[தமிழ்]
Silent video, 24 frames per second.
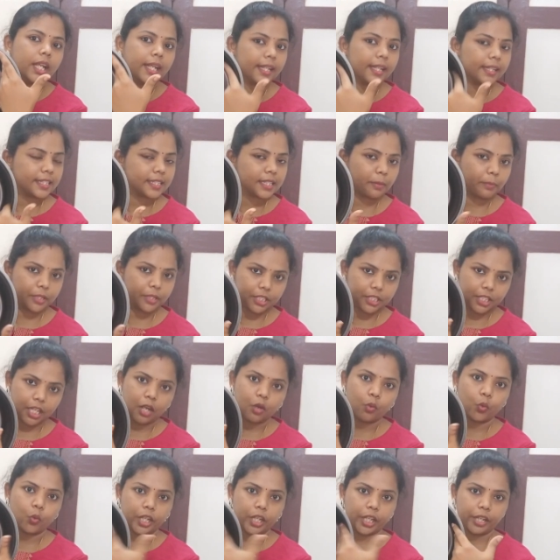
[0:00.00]
எது
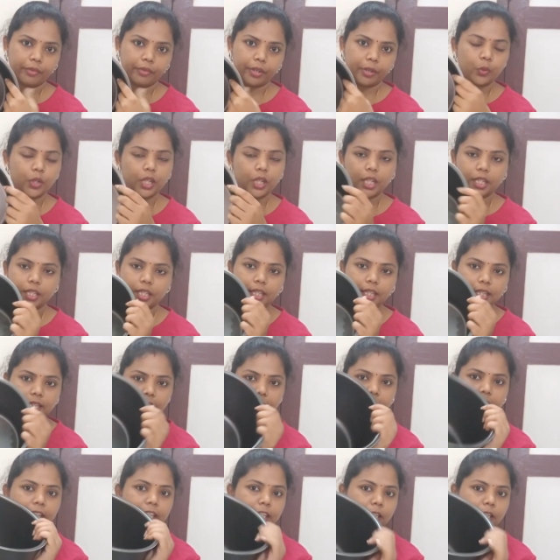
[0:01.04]
சமைச்சாலும் ஒட்டவே ஒட்டாது அதனால